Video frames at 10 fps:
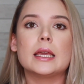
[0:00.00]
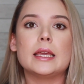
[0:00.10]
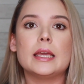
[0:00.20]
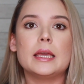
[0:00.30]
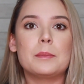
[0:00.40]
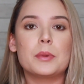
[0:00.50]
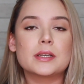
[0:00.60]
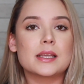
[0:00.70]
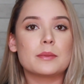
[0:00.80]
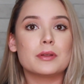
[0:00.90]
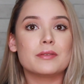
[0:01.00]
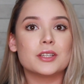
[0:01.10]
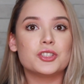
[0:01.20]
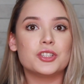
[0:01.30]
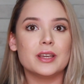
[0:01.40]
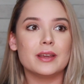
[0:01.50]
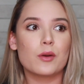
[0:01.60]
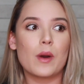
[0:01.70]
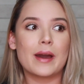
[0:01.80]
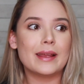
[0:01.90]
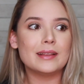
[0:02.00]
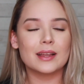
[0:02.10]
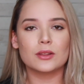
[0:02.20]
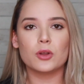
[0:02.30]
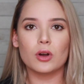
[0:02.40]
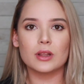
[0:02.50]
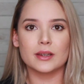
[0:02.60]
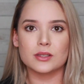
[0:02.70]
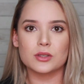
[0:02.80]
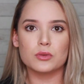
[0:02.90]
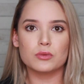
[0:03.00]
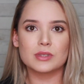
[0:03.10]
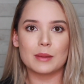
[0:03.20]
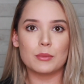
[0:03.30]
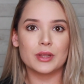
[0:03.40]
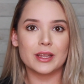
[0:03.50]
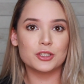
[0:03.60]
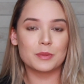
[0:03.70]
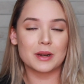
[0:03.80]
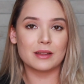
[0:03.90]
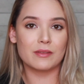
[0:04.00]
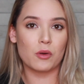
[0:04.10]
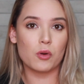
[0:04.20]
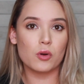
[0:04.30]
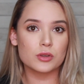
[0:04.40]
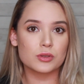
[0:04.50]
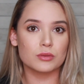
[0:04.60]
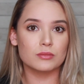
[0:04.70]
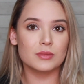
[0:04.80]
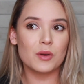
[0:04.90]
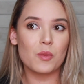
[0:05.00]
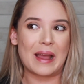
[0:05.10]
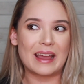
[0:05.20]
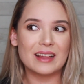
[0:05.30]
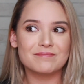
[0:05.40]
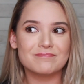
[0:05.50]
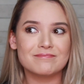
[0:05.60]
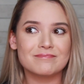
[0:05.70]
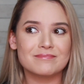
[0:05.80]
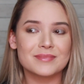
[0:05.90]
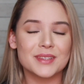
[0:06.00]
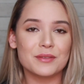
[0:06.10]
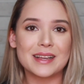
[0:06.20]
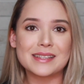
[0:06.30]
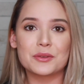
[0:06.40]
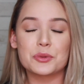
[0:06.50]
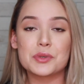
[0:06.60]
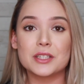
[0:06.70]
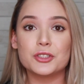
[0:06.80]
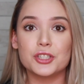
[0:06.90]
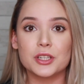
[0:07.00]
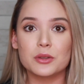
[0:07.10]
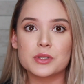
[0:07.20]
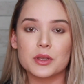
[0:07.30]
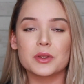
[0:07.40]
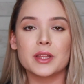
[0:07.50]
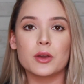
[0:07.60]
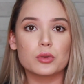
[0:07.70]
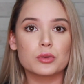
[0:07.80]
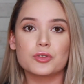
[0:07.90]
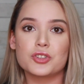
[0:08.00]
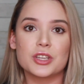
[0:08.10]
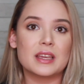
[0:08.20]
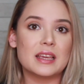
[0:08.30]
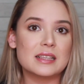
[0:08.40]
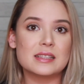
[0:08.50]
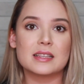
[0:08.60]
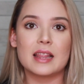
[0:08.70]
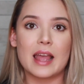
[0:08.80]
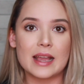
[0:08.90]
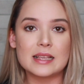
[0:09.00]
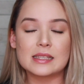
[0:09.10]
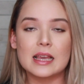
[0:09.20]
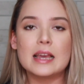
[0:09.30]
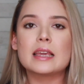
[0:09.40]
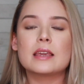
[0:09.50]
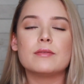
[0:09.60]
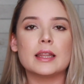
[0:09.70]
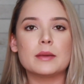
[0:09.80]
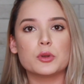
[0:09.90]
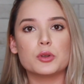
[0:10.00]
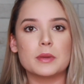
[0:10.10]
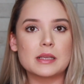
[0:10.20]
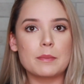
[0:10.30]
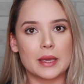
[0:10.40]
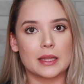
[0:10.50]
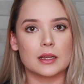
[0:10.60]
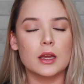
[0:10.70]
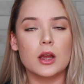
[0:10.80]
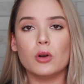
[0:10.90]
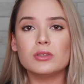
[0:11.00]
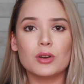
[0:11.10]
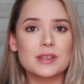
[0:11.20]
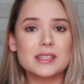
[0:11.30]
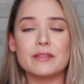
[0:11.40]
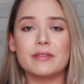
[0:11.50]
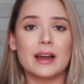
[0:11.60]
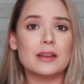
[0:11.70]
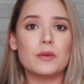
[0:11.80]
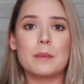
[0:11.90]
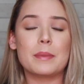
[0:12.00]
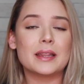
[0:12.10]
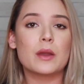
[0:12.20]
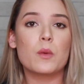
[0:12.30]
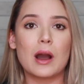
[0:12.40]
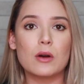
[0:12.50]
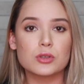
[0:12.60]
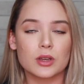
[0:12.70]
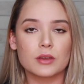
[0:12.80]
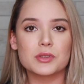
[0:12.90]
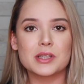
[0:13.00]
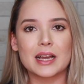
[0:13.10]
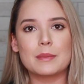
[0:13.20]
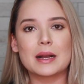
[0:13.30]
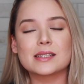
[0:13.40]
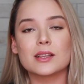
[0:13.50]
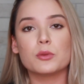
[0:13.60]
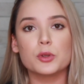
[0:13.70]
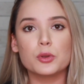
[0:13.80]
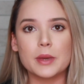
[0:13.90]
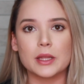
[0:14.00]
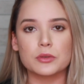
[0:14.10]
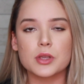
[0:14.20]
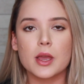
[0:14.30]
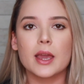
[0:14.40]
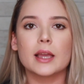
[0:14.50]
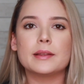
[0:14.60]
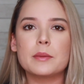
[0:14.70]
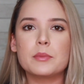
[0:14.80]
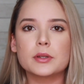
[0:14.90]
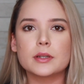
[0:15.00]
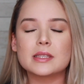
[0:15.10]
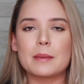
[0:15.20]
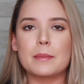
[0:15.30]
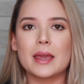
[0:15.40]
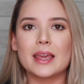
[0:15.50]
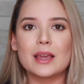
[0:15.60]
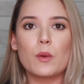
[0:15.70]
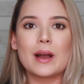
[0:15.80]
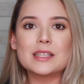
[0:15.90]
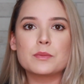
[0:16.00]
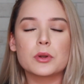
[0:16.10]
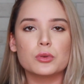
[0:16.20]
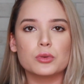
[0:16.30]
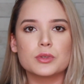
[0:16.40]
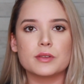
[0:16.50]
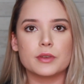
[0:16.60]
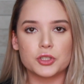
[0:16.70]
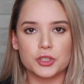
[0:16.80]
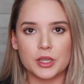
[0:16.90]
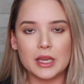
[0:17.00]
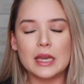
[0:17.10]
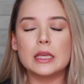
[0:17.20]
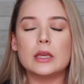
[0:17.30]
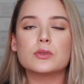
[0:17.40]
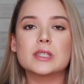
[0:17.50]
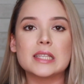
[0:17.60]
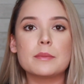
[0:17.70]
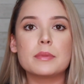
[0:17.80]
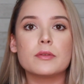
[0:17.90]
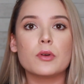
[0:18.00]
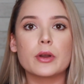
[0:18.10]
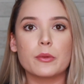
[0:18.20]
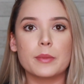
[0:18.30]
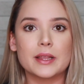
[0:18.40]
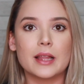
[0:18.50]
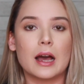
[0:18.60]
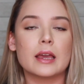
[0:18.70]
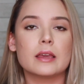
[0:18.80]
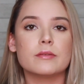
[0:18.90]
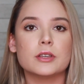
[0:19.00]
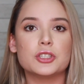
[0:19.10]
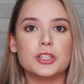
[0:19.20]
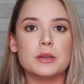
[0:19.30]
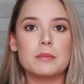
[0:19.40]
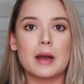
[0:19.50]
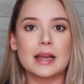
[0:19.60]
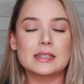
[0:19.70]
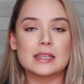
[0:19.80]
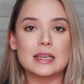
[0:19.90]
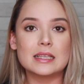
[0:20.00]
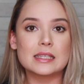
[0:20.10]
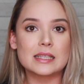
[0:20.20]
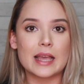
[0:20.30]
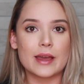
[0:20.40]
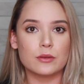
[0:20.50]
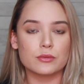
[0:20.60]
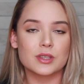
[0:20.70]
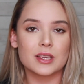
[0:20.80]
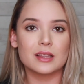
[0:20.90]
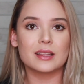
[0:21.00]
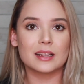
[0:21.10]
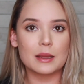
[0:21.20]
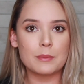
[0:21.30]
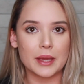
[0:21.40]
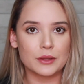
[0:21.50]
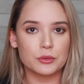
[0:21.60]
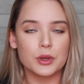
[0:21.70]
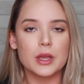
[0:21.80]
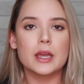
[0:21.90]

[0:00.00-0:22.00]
E, por exemplo, investir 40 dólares num sabonete para lavar o rosto não é não faz tanto sentido, sendo que tem outros de 15, 10 que valem muito mais a pena. Ou talvez que valham a pena igual, só que você acaba gastando muito menos. Então é importante saber em quais produtos investir e eu sempre vou recomendar investir mais em sérums, em tratamento.